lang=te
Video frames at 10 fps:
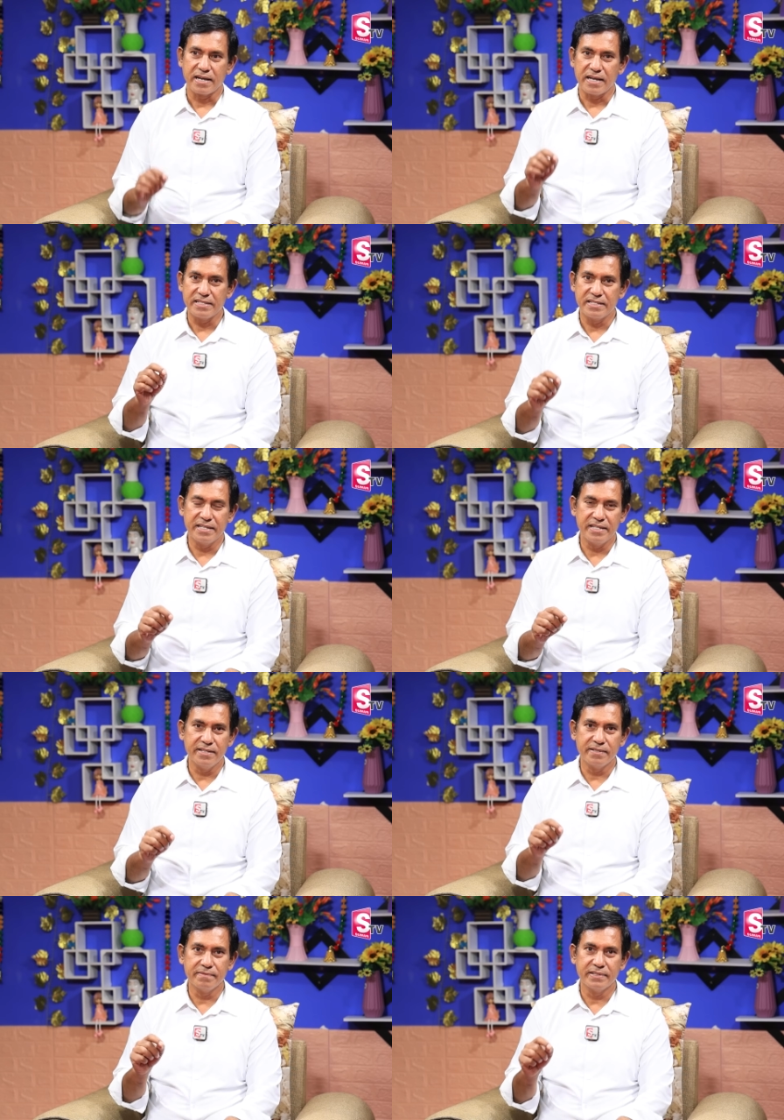
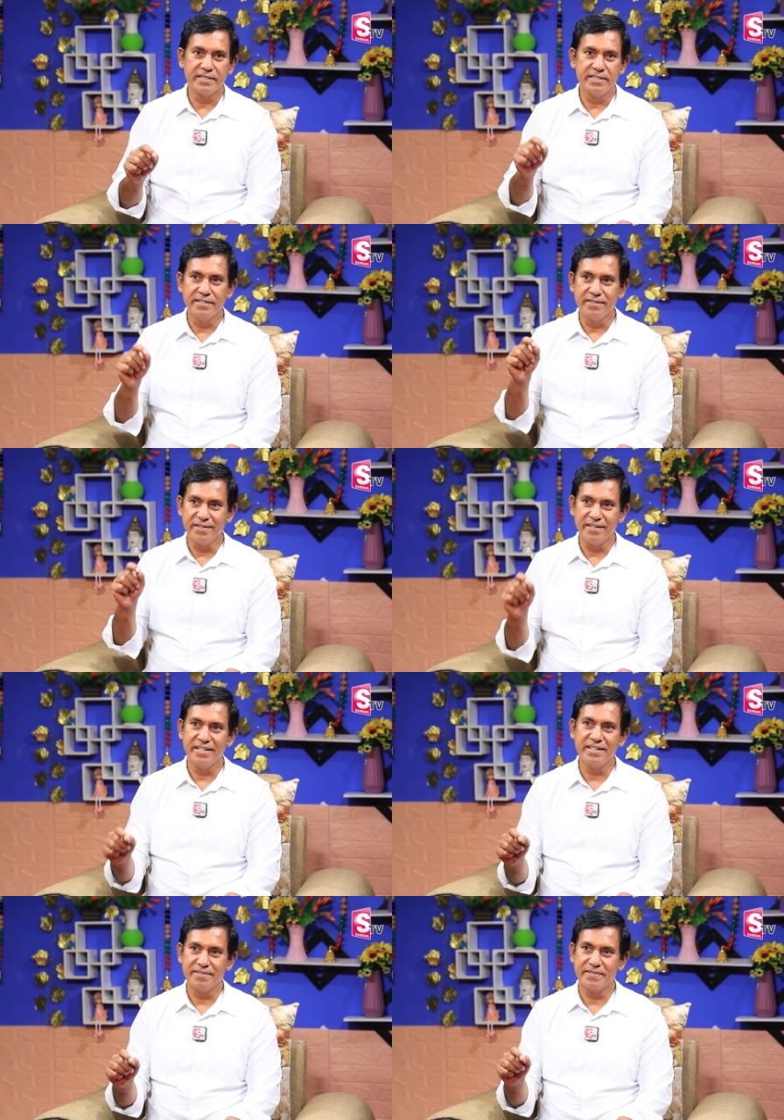రాజకీయ ఒత్తిడి
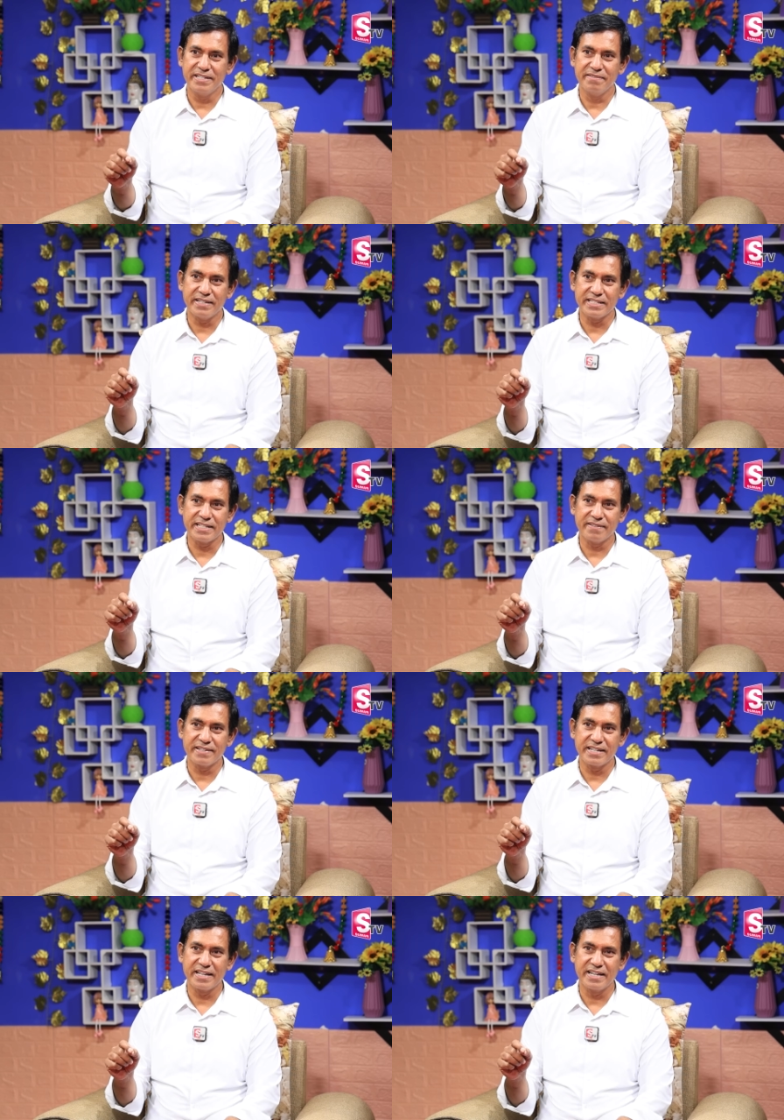లేనటువంటి
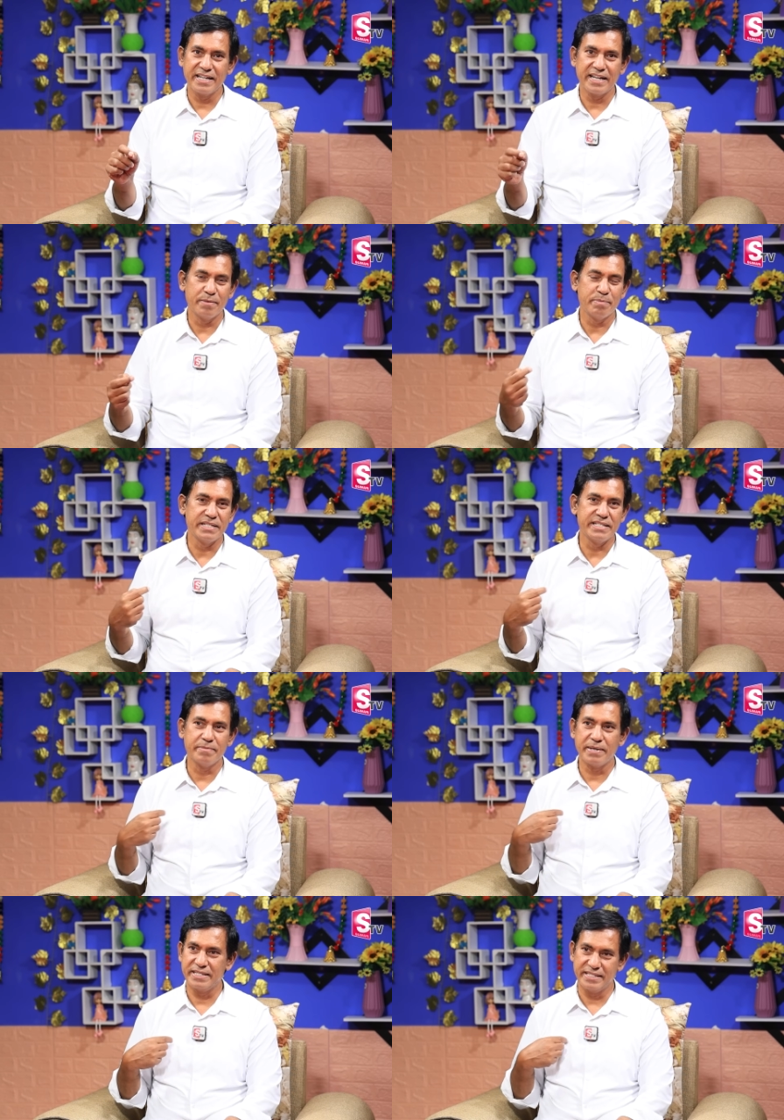వాతావరణాన్ని కల్పించే
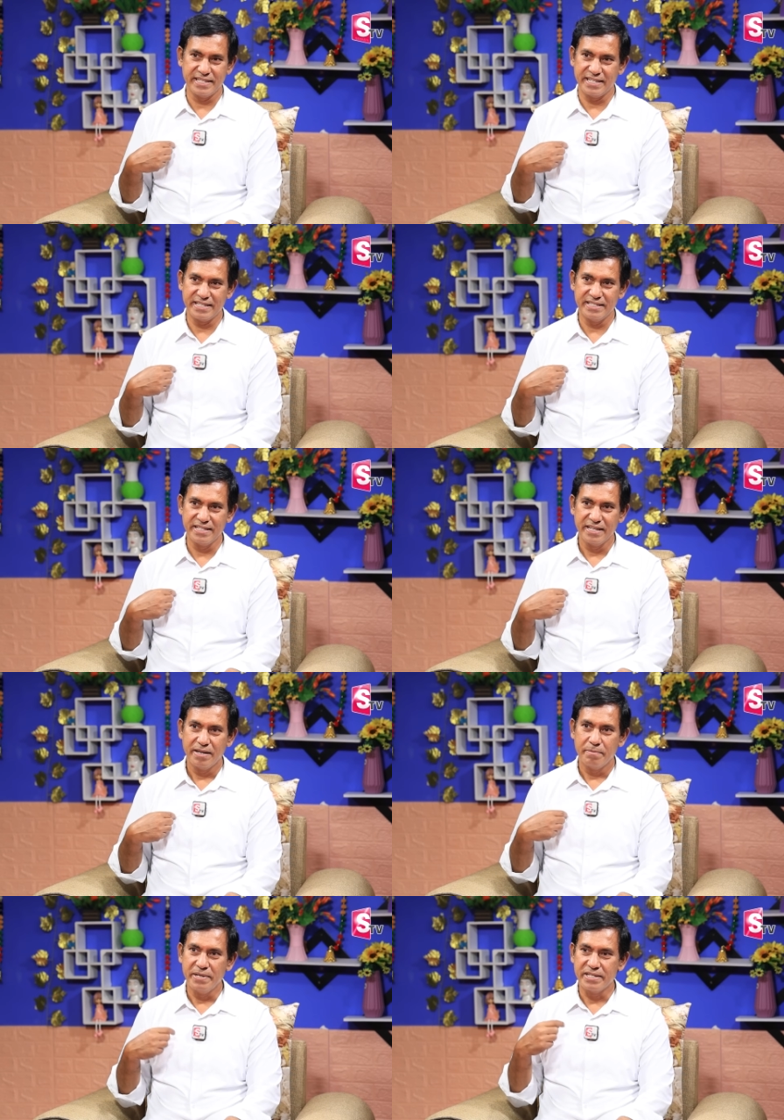బాధ్యత నాది
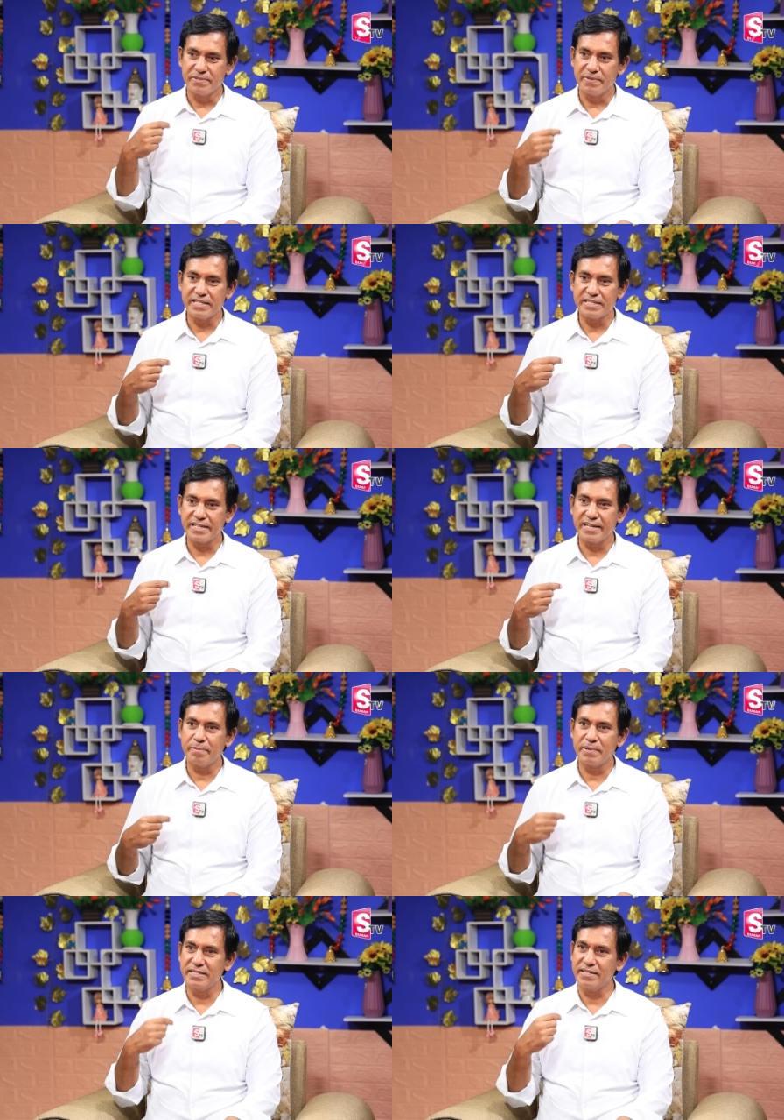మీరు స్వేచ్ఛగా
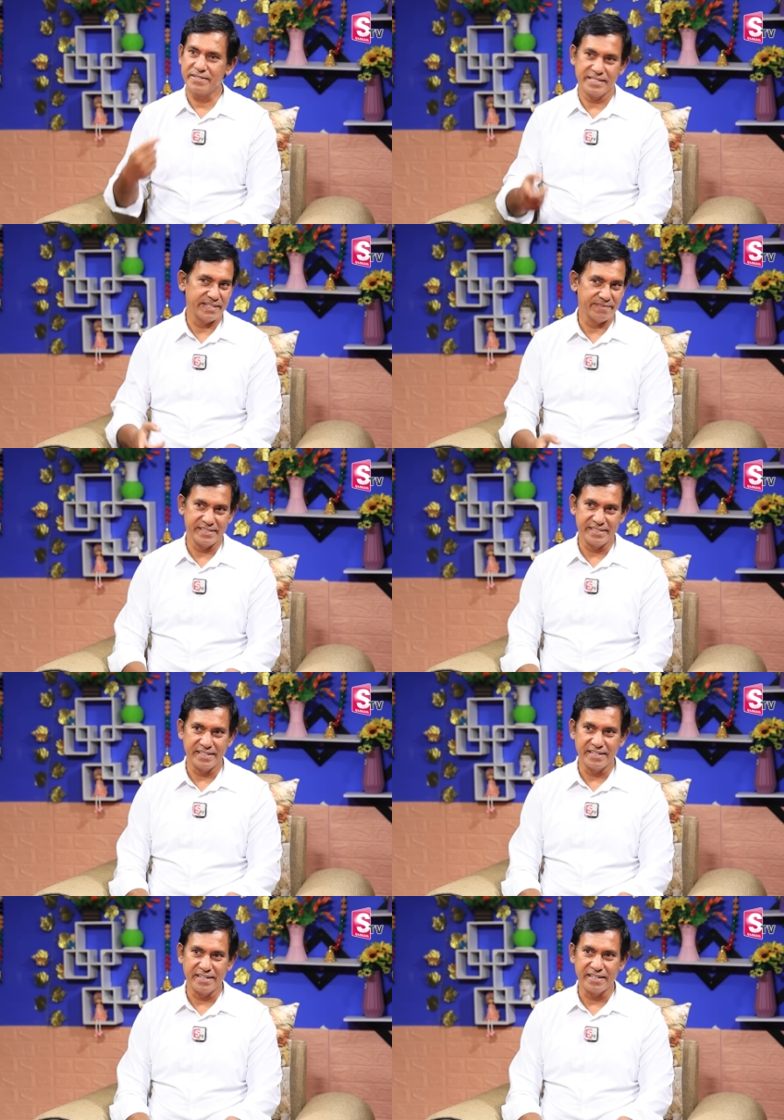ప్రజలకు సేవ
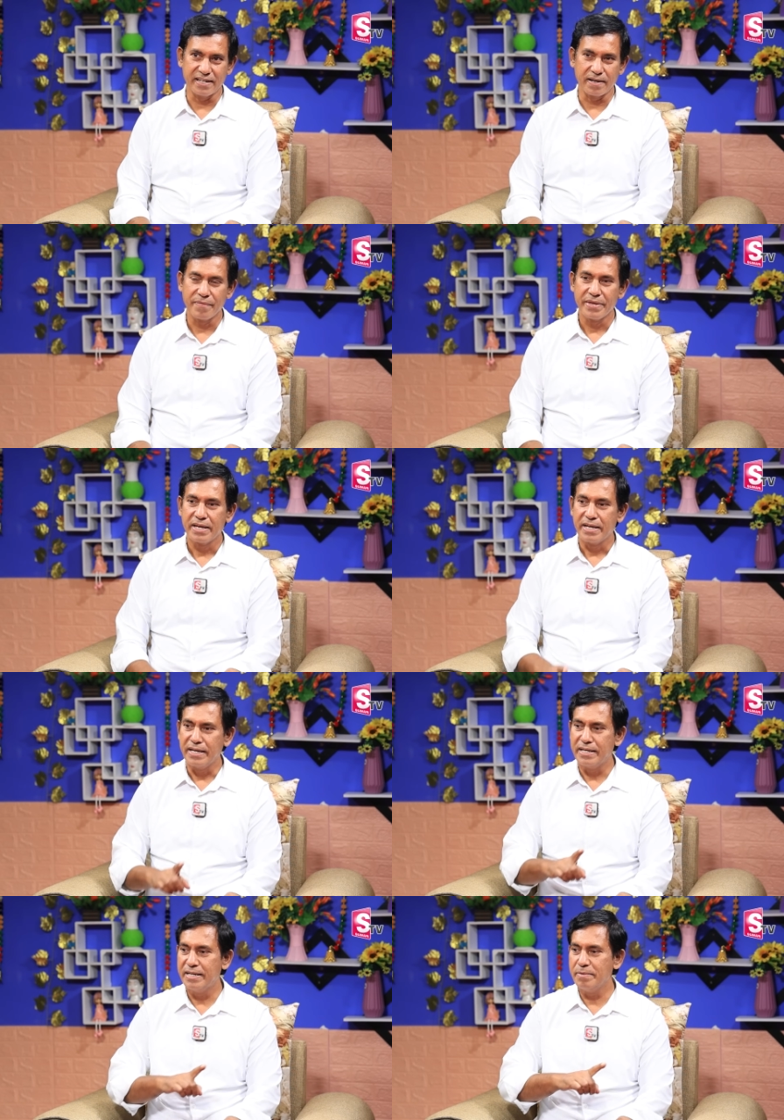చేయండి అని
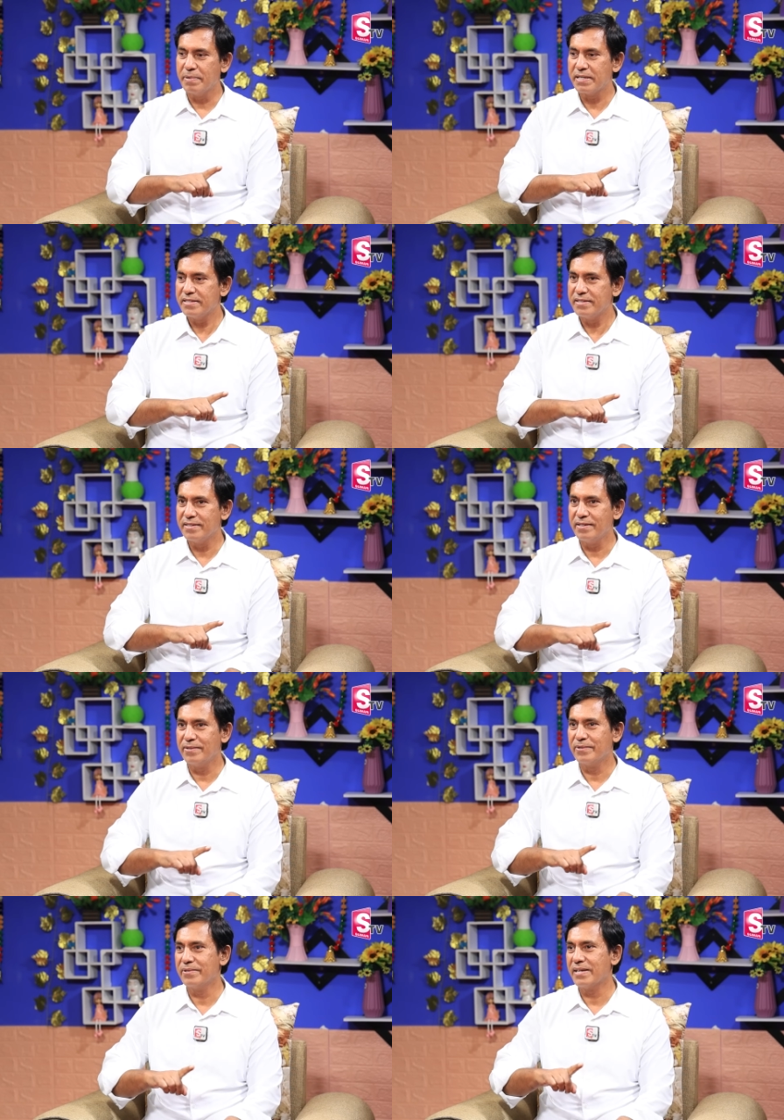ఎట్టి
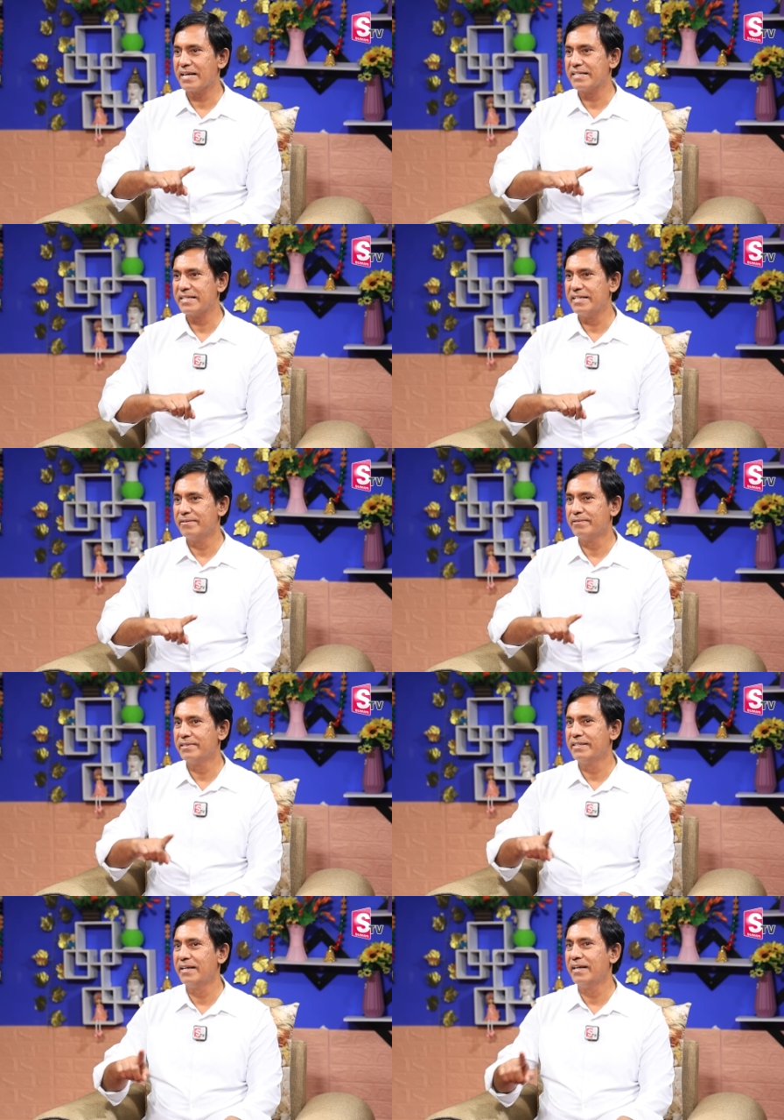పరిస్థితుల్లో కూడా రాజకీయ
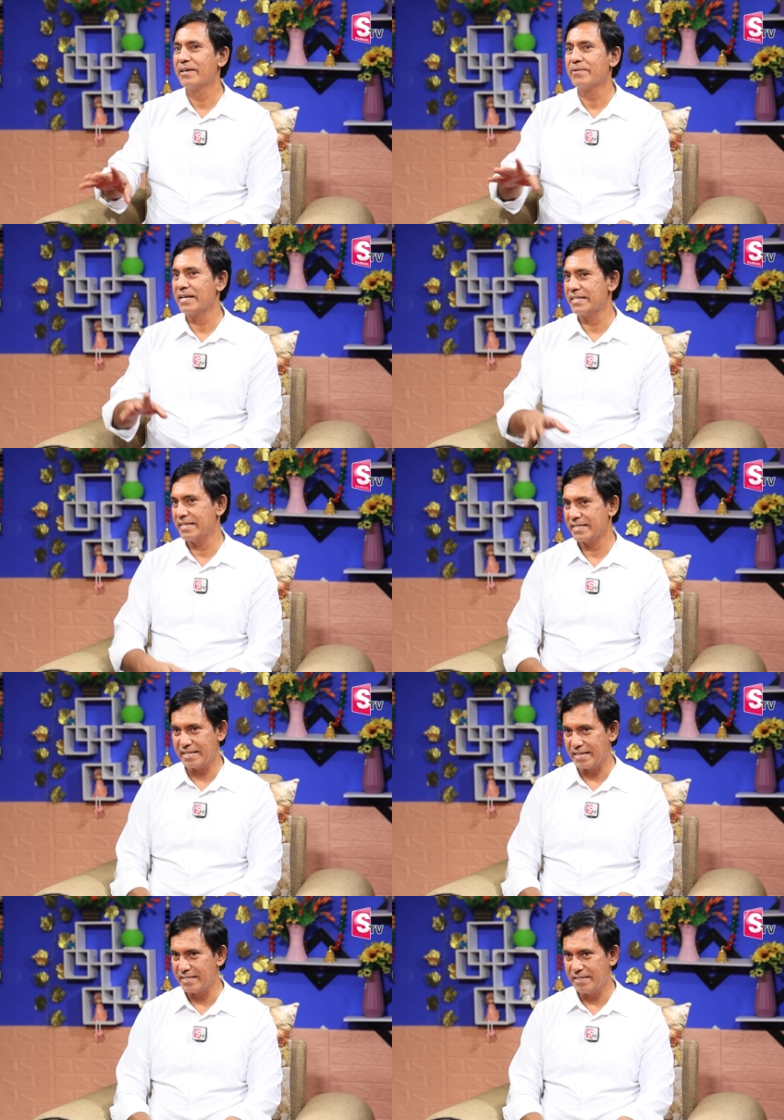ఒత్తిడి లేకుండా
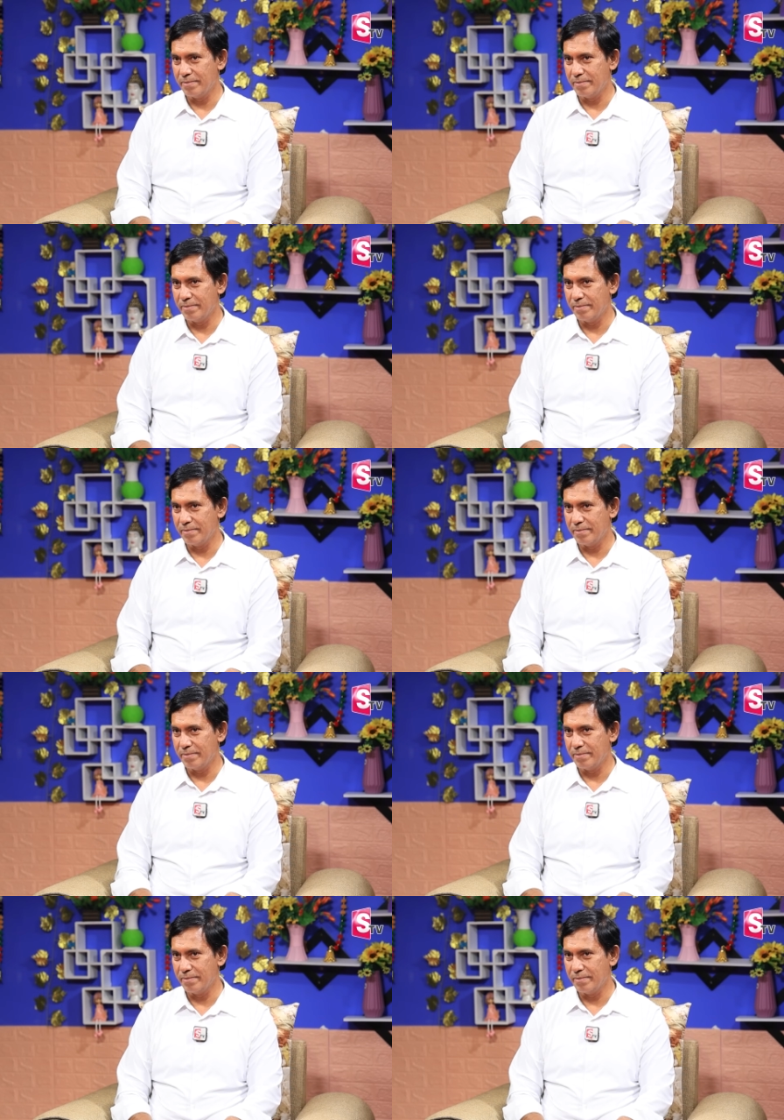చేస్తానని